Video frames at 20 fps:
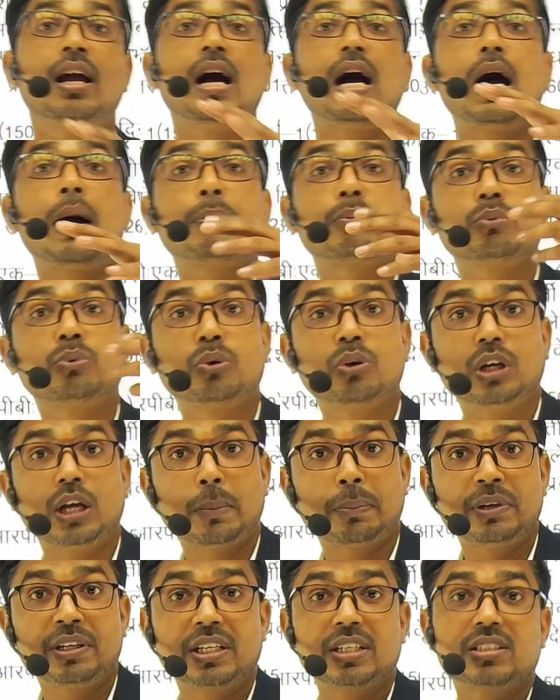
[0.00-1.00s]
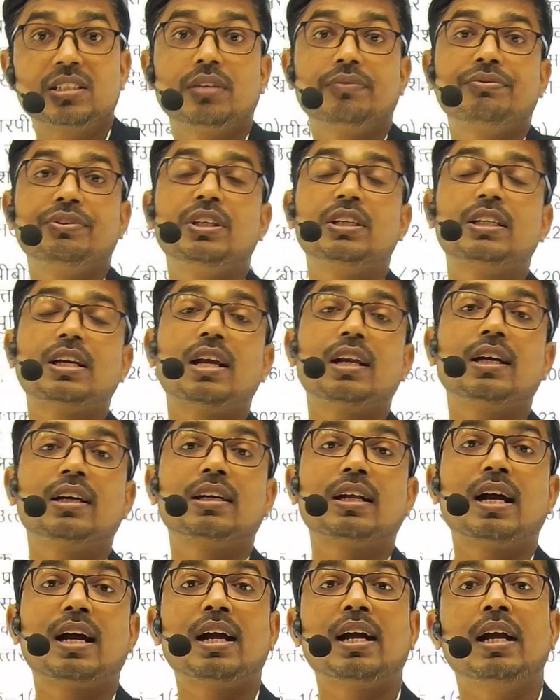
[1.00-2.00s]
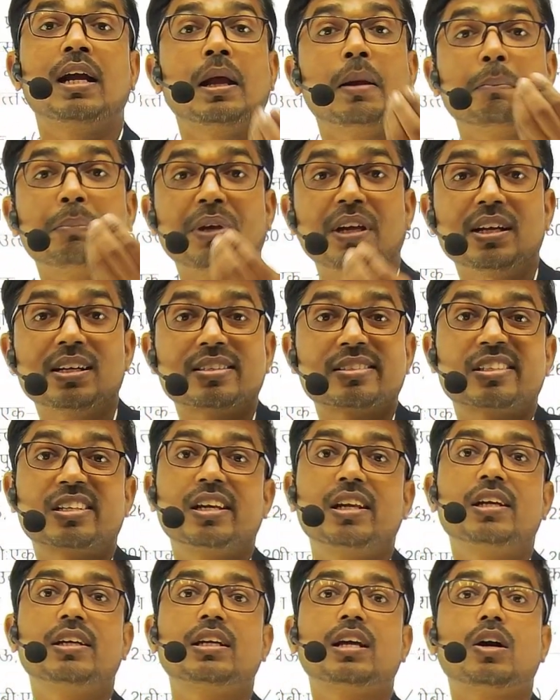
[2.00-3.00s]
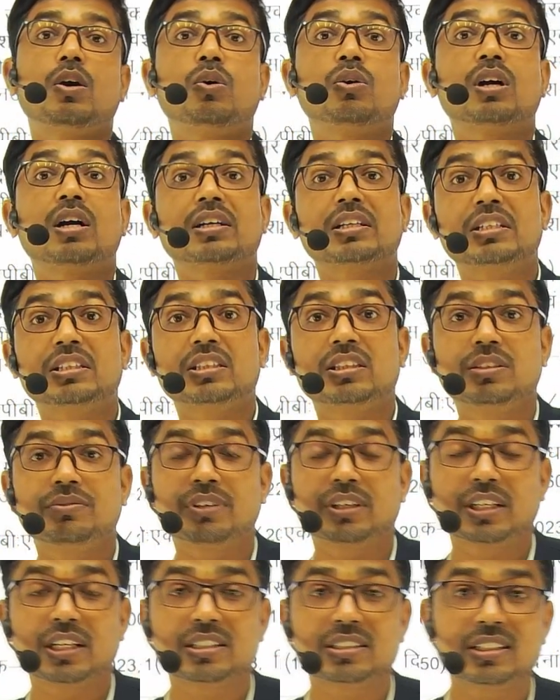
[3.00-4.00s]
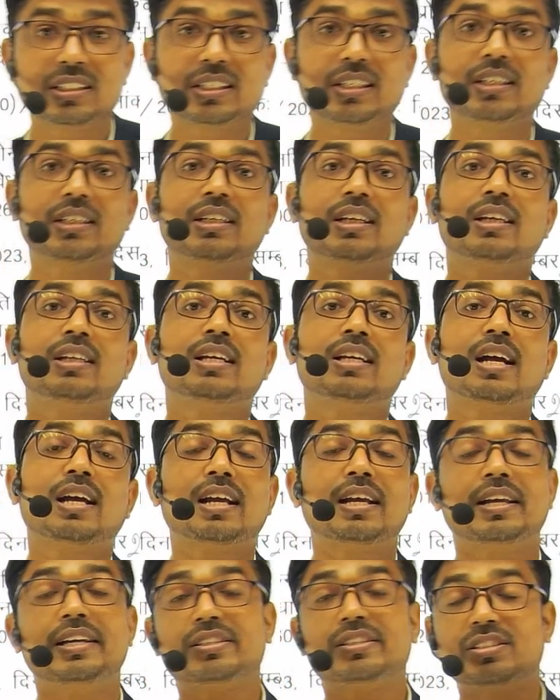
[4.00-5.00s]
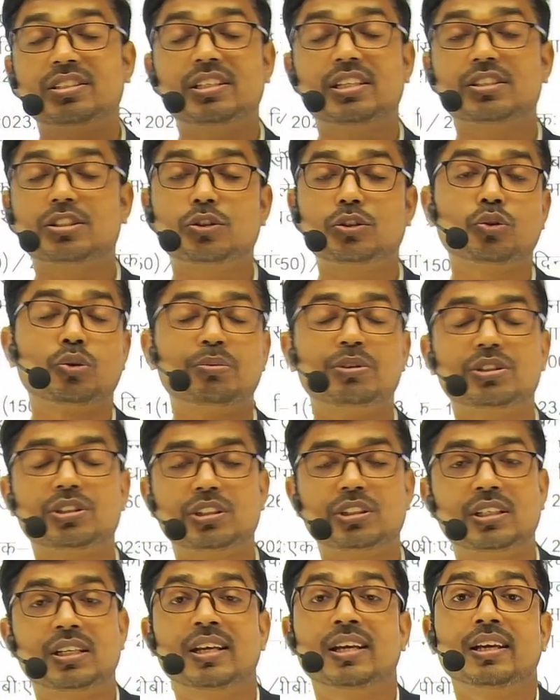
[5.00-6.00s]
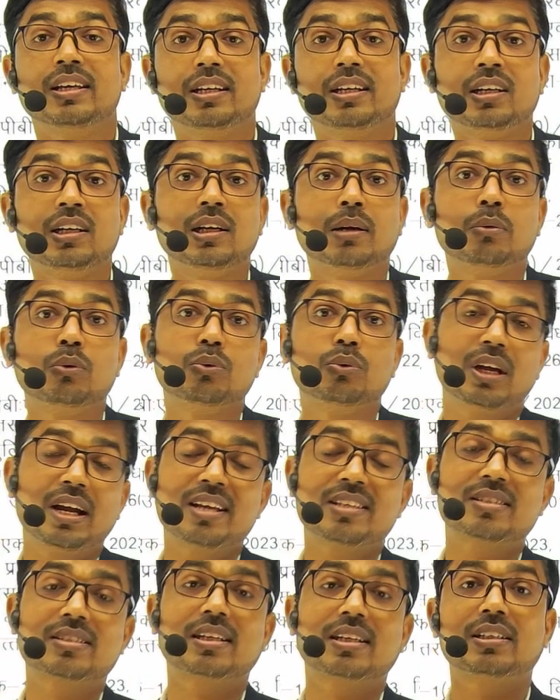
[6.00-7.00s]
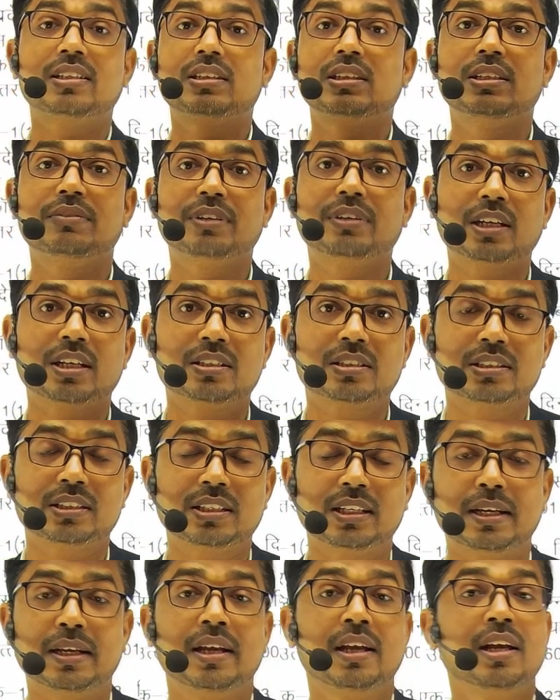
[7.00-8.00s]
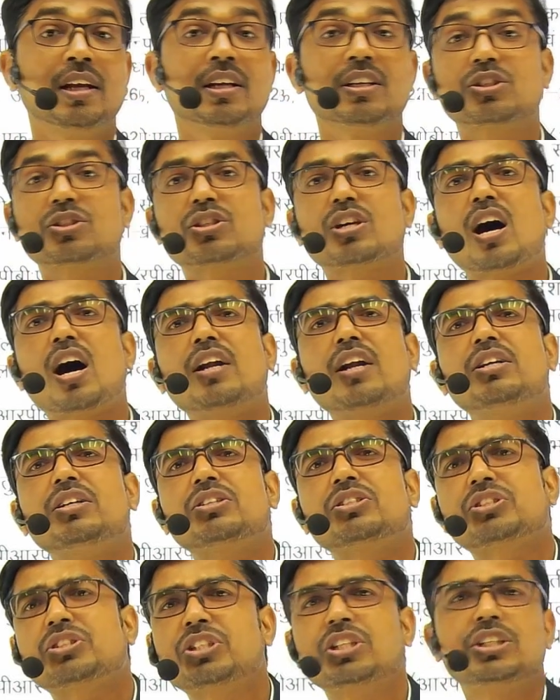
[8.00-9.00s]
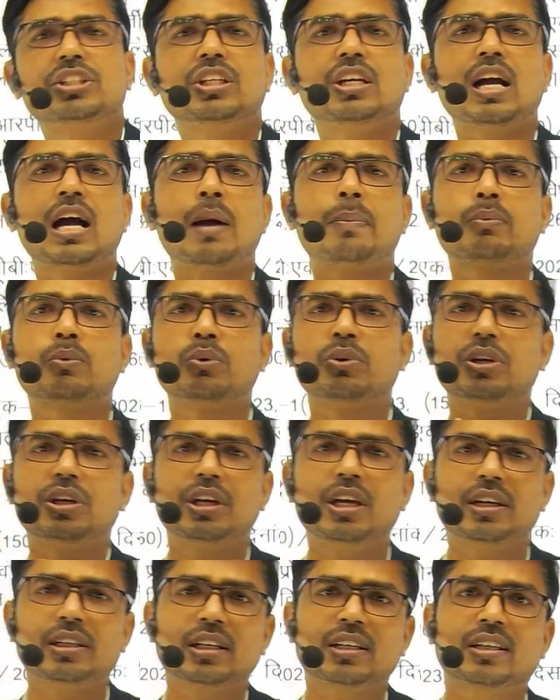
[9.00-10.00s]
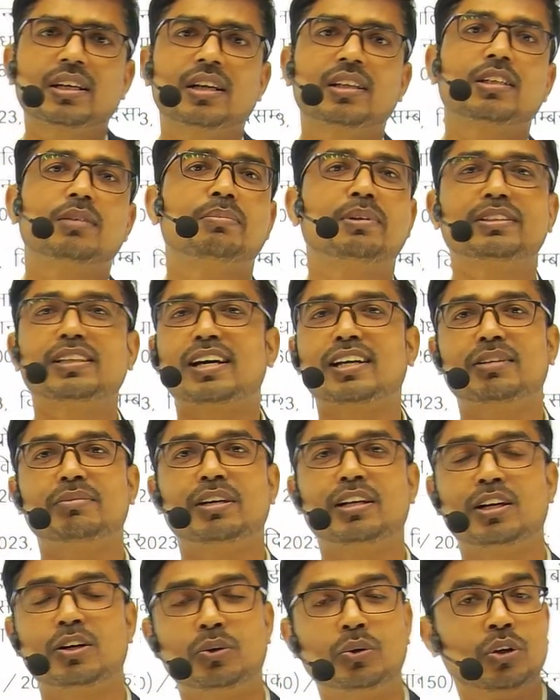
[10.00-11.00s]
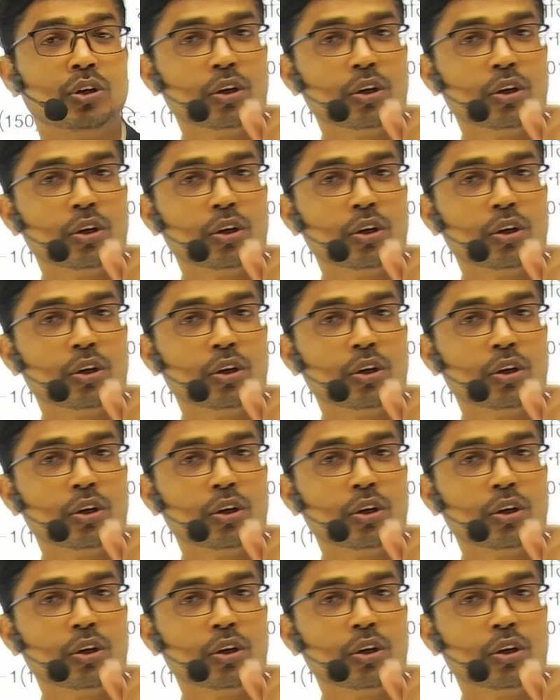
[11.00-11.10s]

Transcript: आपको एप्लीकेशन फी क्या लग रहा है पे स्केल क्या होगा कितनी वैकेंसी किन के लिए आया है एस सी एस टी ओबीसी ईडब्ल्यू एस का कितनी वैकेंसी है सारी चीज़ें आपको एक एक करके बताने वाला हूं